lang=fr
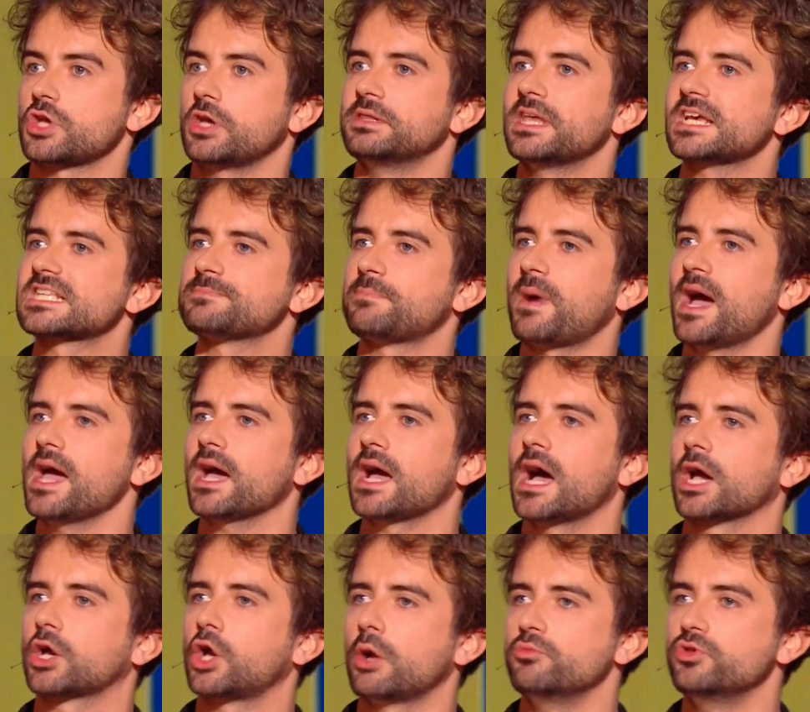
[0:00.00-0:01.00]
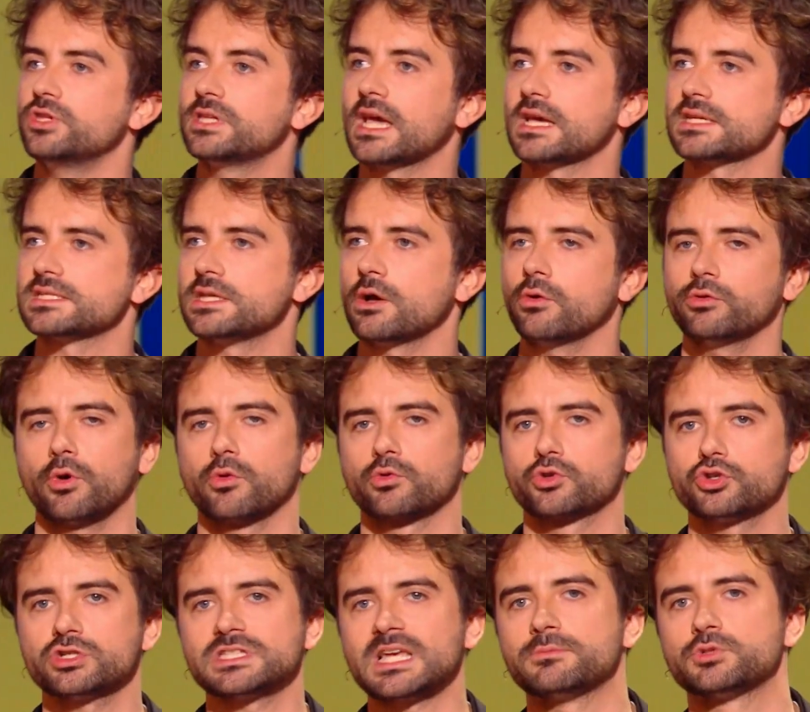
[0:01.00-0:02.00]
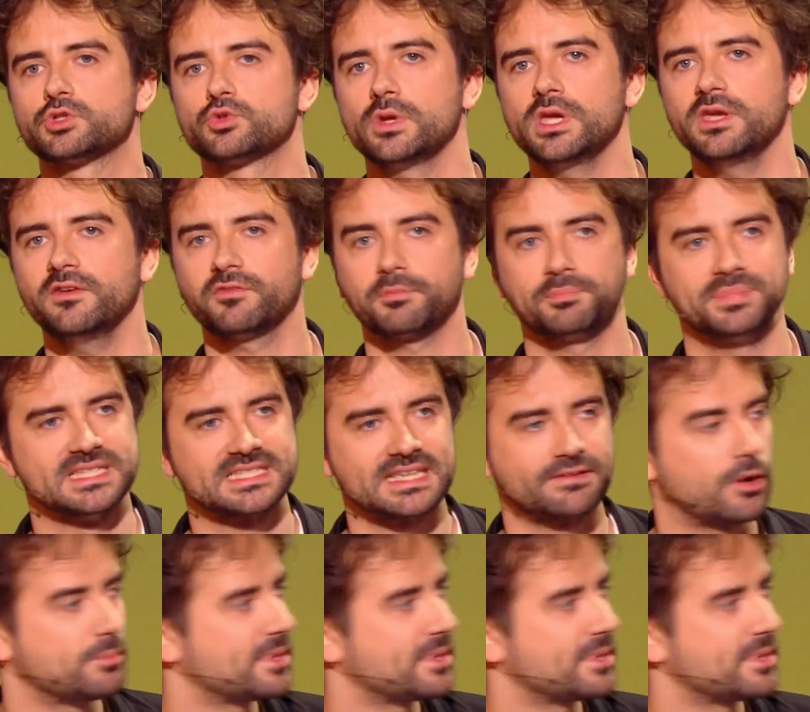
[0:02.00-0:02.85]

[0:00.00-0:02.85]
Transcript: un expert en communication, donc juste à me suivre, puis ça va